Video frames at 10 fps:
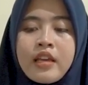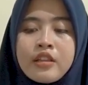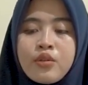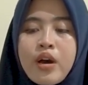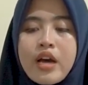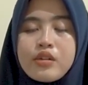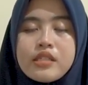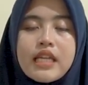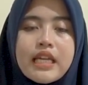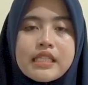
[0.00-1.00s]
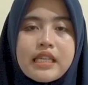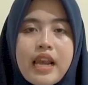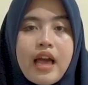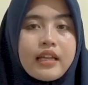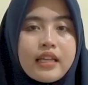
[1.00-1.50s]
itu harus diisi
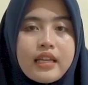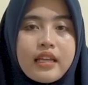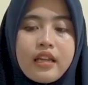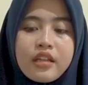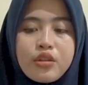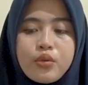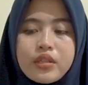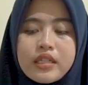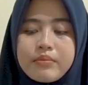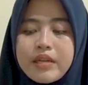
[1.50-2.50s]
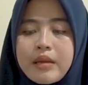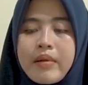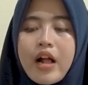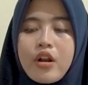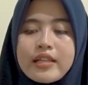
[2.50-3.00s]
lagi gitu
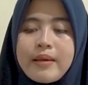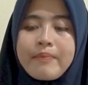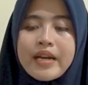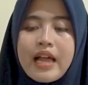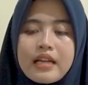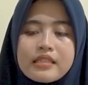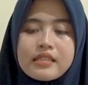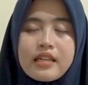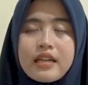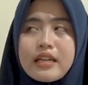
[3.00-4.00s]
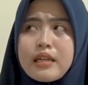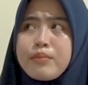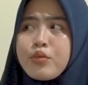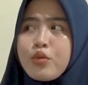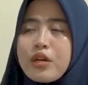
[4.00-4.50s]
minimal kalau nyimpen lah
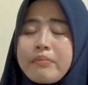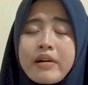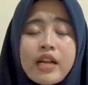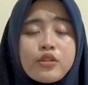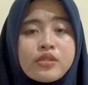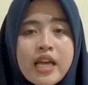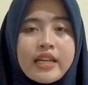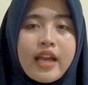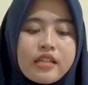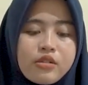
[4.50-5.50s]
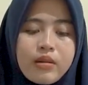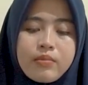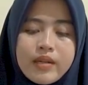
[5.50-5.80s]
1500an ya sobat